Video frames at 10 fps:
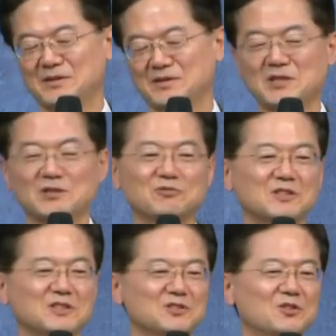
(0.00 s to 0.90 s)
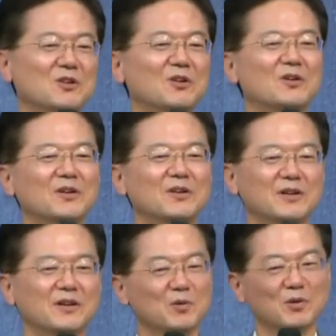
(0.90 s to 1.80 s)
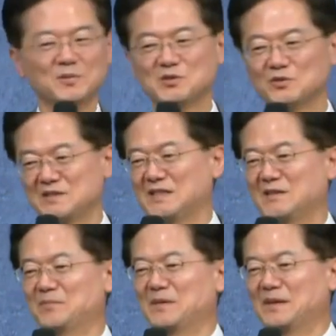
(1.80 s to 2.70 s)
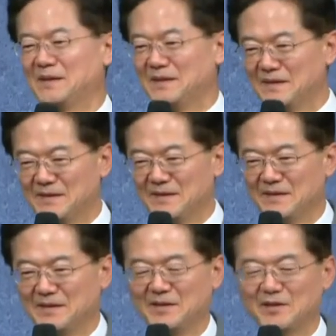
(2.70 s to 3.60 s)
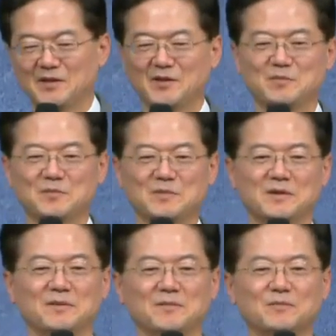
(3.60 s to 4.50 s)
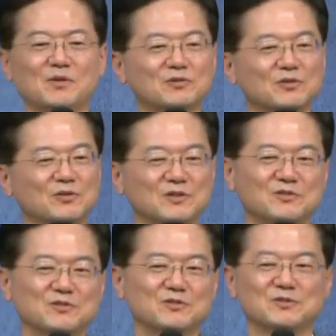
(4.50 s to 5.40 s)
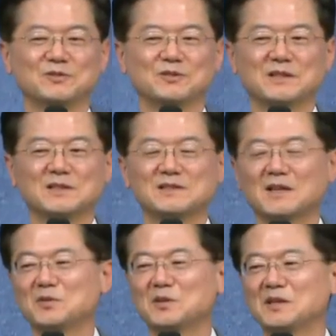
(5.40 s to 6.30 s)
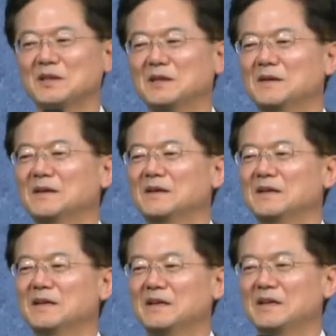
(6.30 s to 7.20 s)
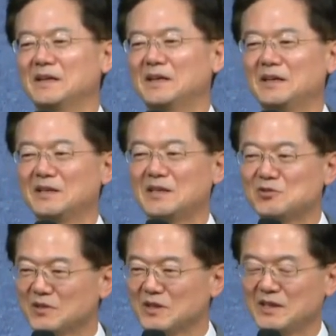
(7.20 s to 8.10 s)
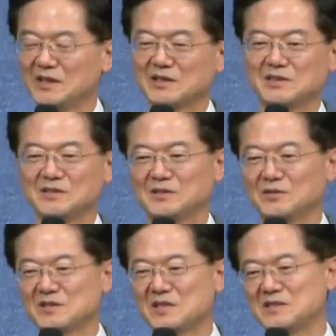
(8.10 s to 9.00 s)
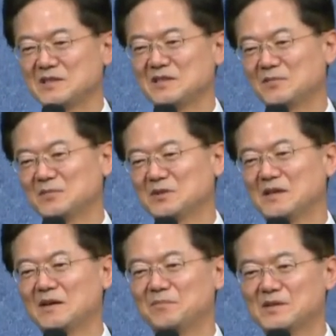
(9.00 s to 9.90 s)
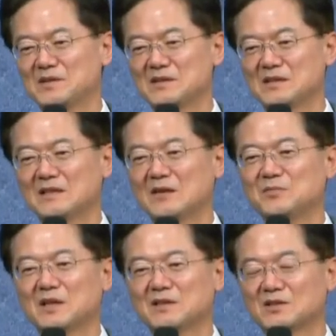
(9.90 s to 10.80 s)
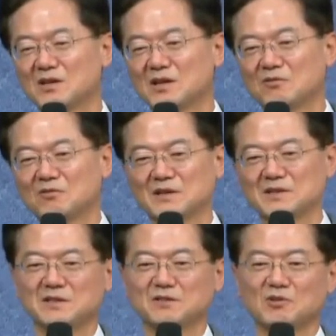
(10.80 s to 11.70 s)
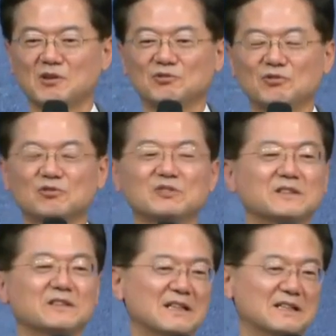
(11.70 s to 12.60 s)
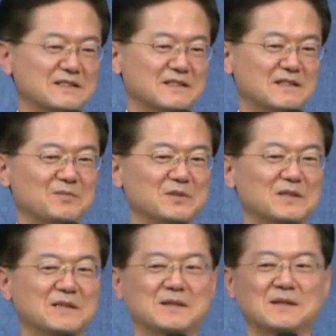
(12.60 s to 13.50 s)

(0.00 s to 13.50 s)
체육인이죠. 예, 몸이 좋은 사람, 예, 프로 운동 선수 그런 사람들이 예, 대중의 인기를 독차지합니다. 남다른 건강과 체력과 운동 능력을 가진 사람들이